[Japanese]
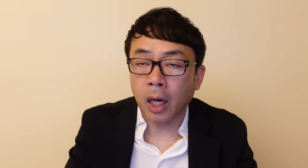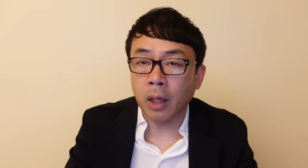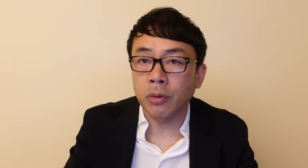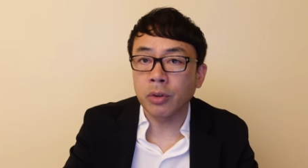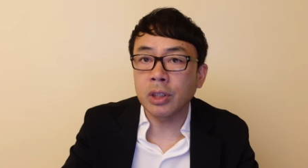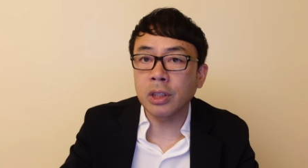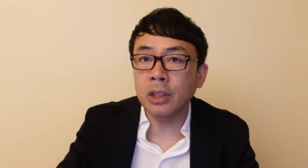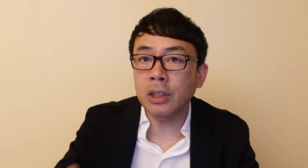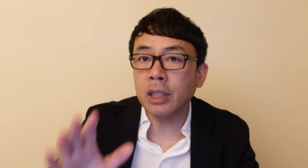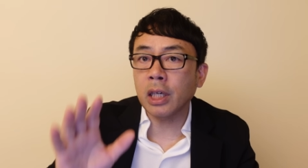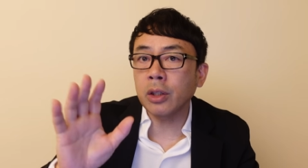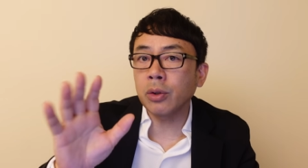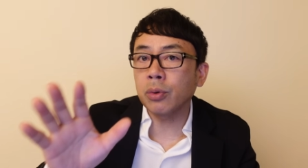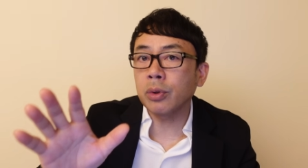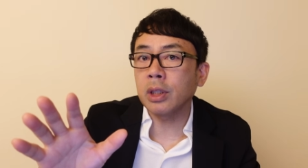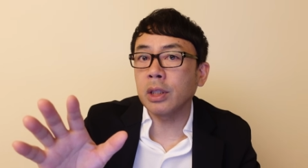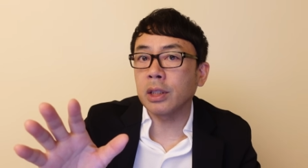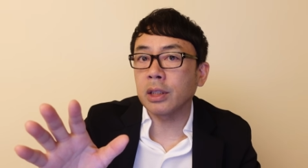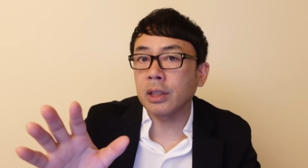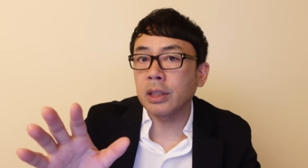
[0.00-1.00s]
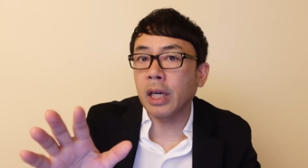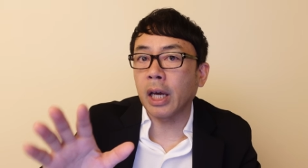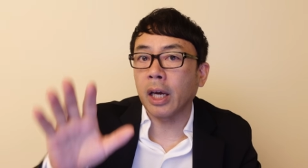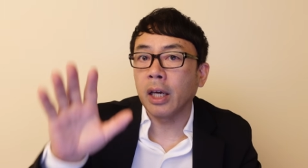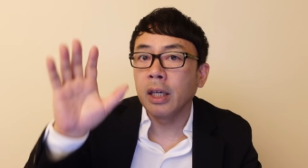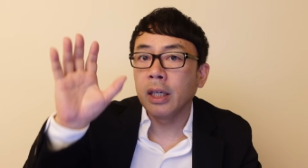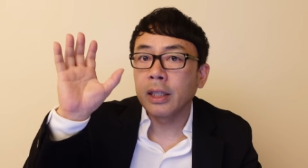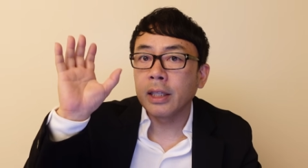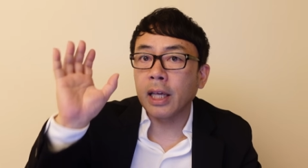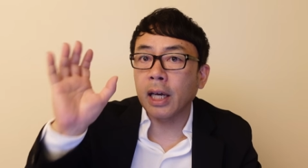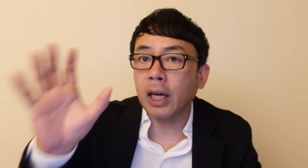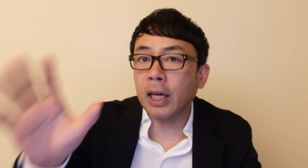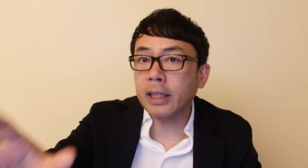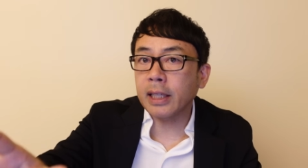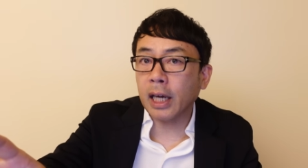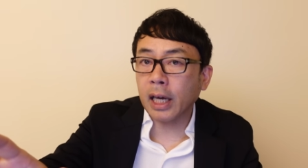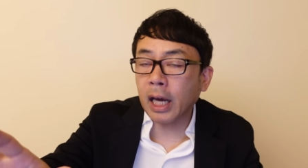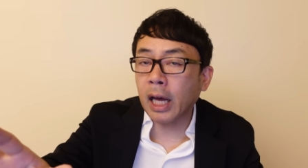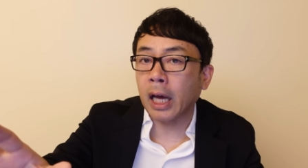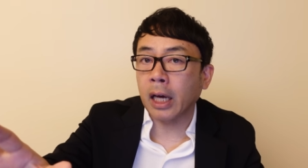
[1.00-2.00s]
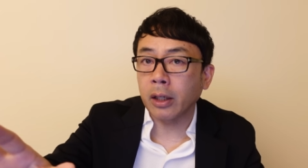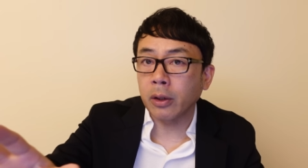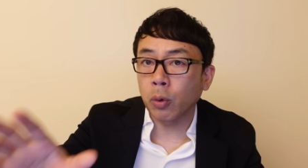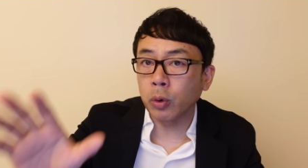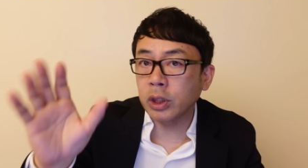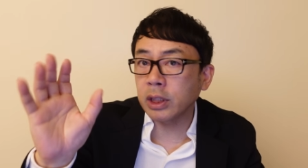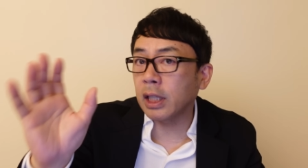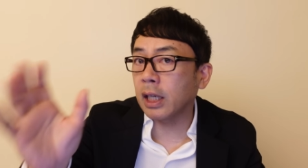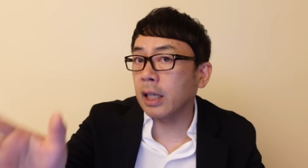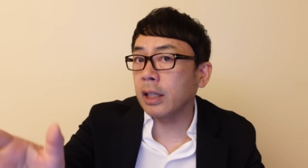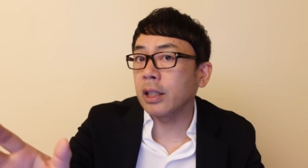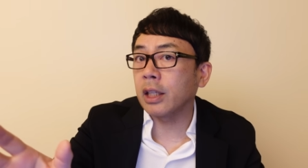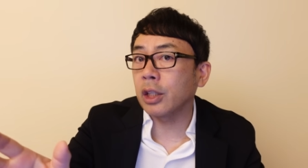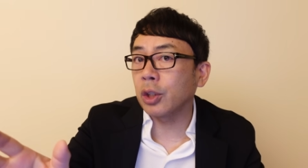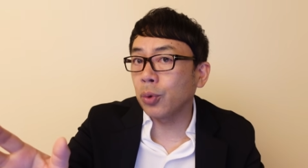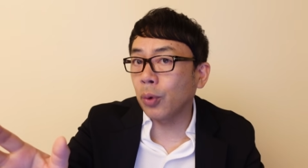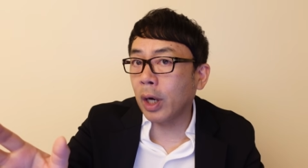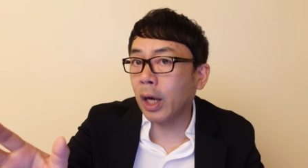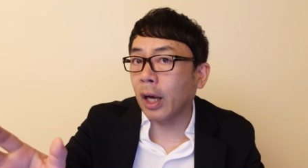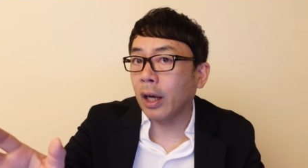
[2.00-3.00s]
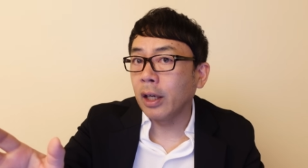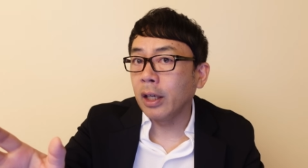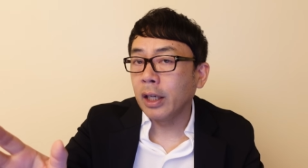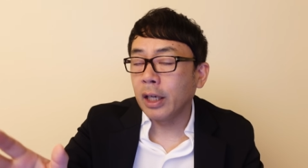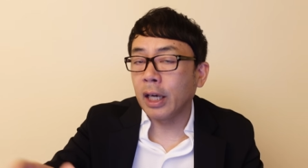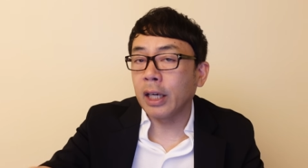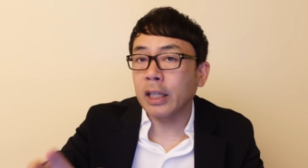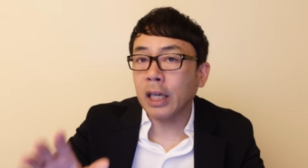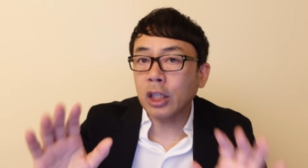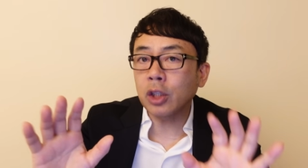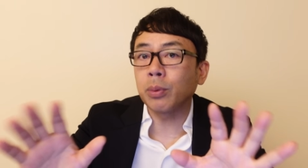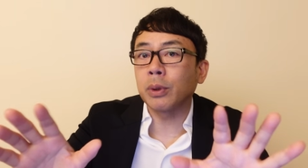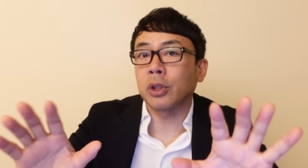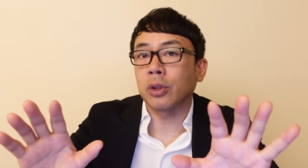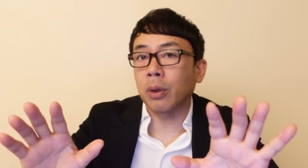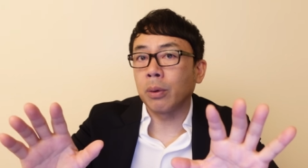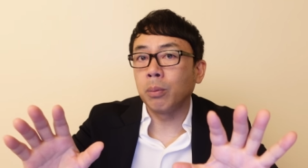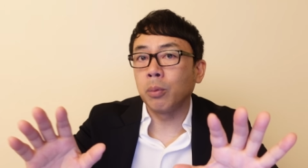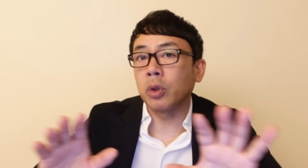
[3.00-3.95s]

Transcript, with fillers: あの、震災によってですね、手形が落ちなかった人は、えー、大丈夫ですと。